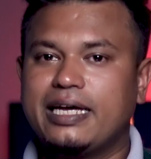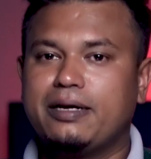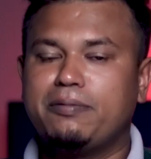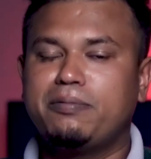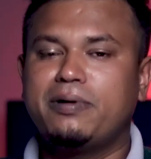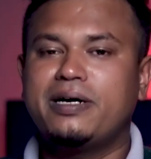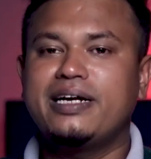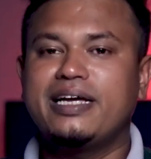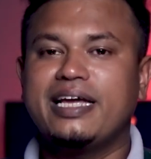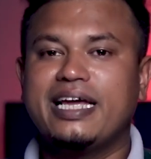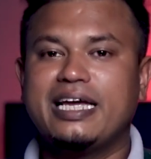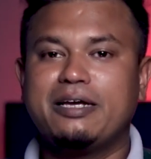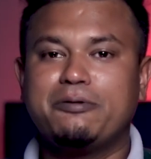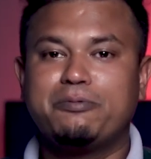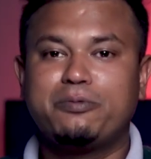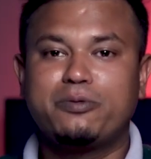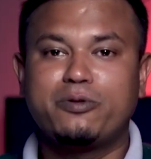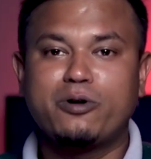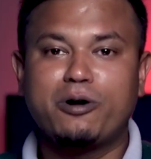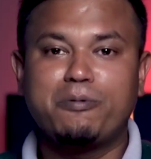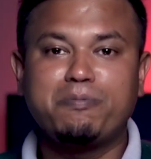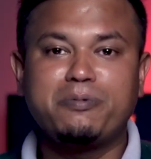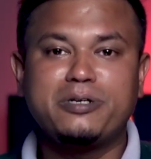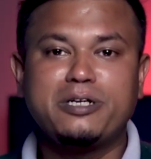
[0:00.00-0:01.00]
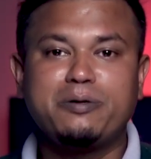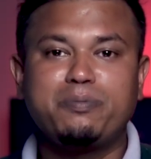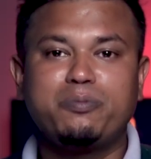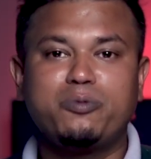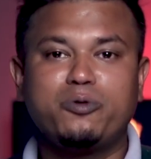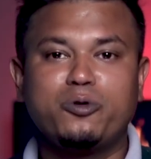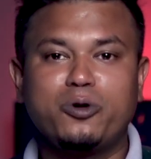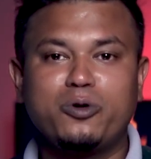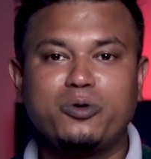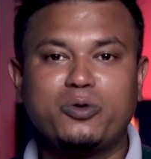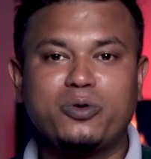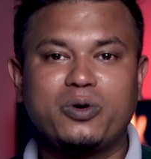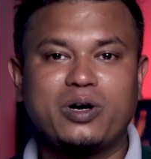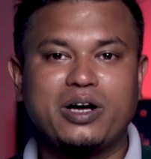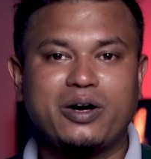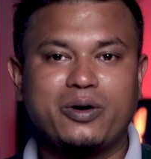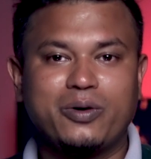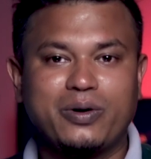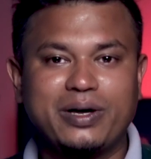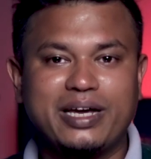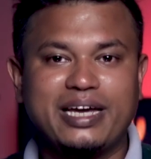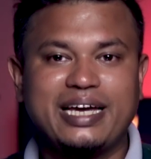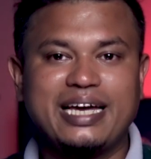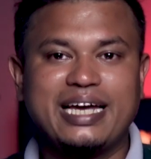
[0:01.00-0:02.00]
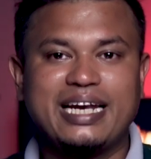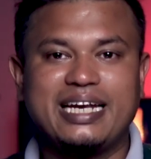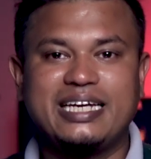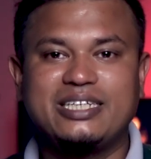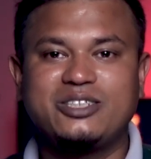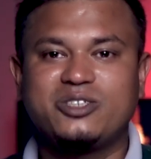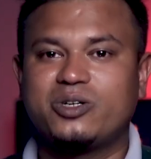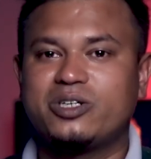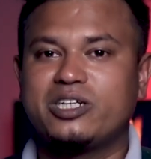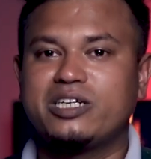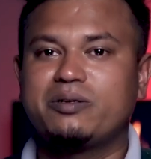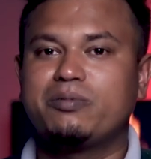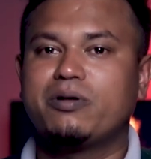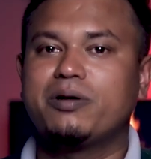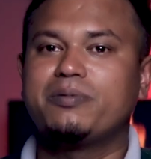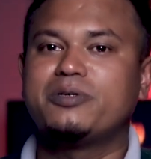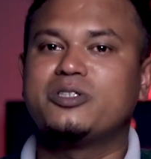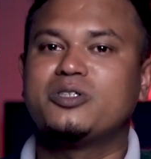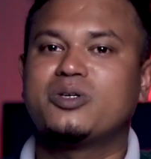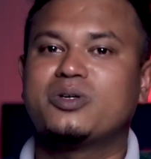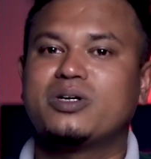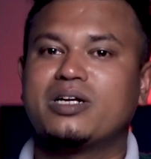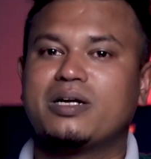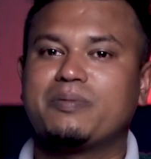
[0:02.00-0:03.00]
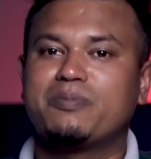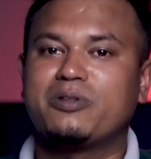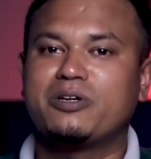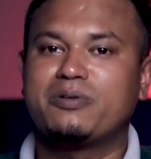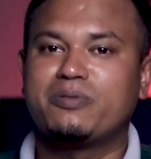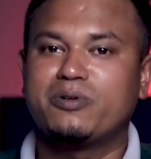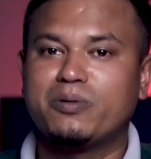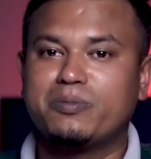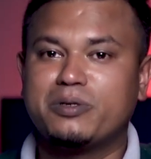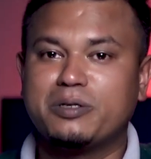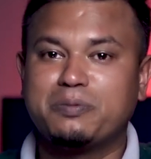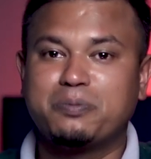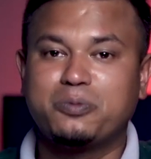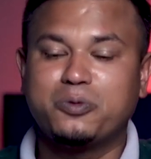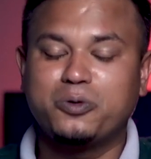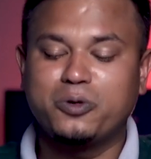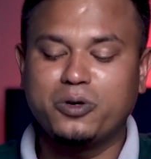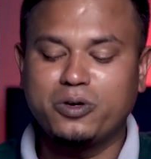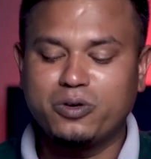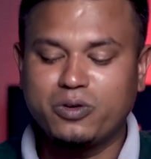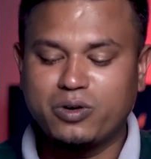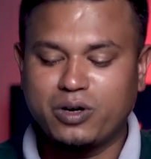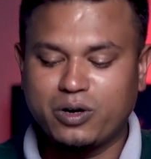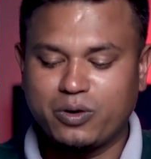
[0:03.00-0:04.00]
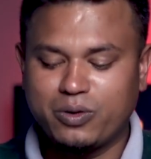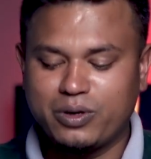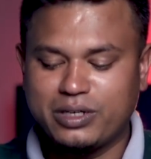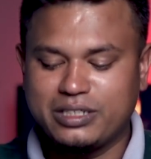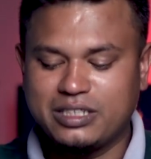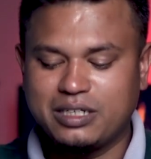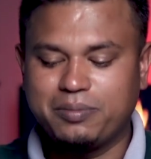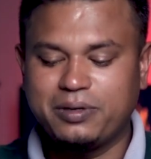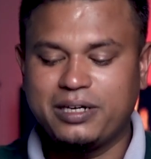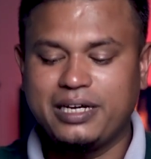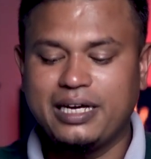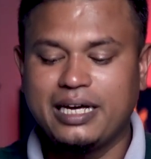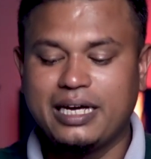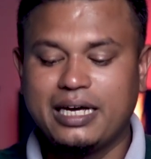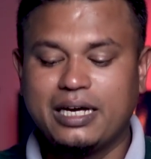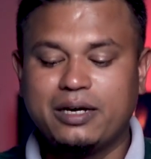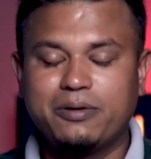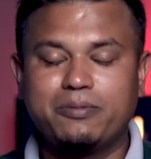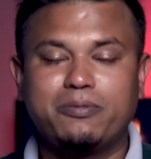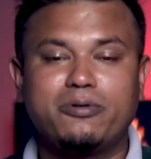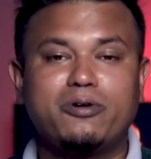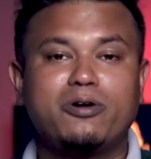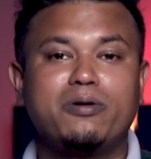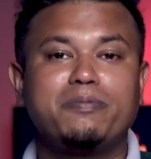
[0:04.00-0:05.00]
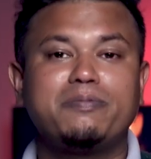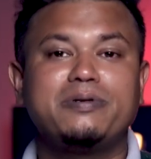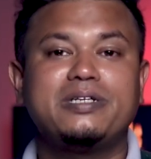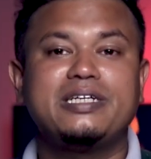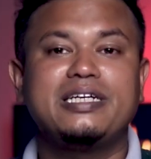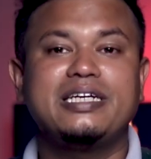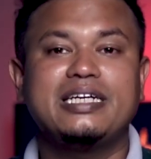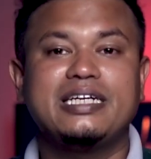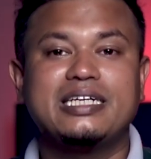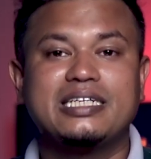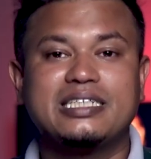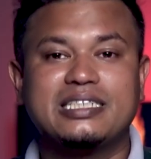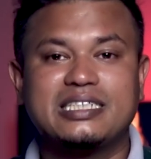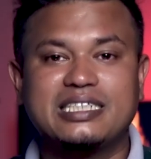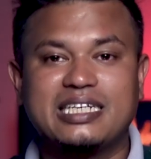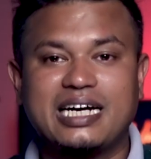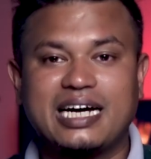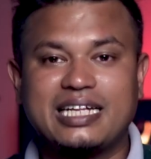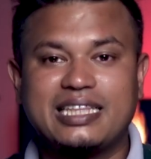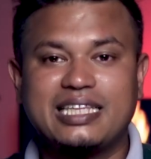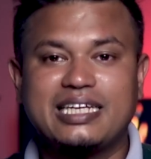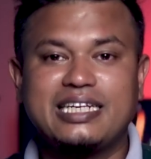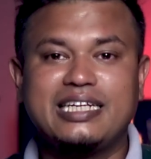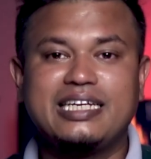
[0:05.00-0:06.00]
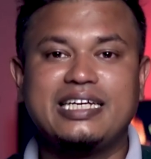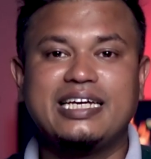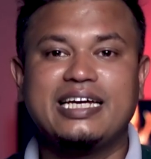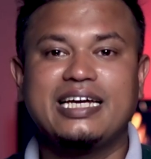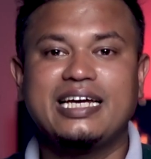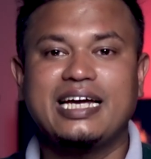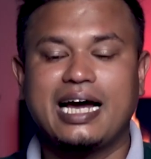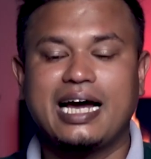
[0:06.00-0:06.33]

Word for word: এবার এই ফর্মটি পূরণ করা হয়ে গেলে সঠিকভাবে যখন আপনার ফর্মটি পূরণ করা হয়ে যাবে ফর্মটি সাথে নিয়ে